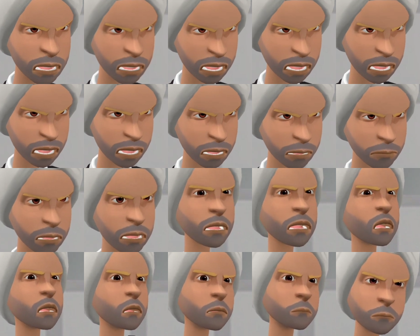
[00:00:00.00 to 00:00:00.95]
একজন ইন্টারভিউ
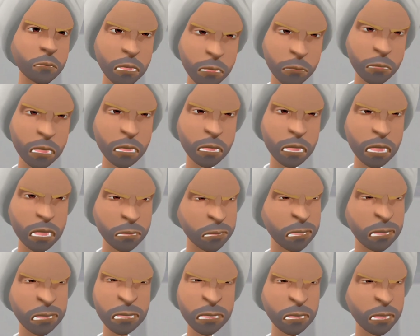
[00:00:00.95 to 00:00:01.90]
দিয়ে আসতে আসে তাকে জিজ্ঞাসা
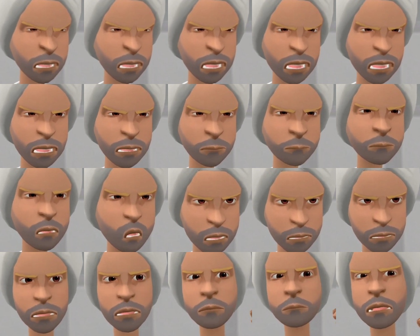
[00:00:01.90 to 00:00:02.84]
করি ভিতরে কি
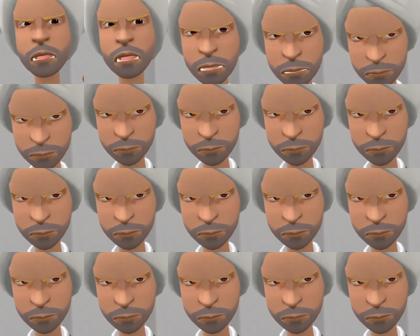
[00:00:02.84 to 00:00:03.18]
প্রশ্ন ধরে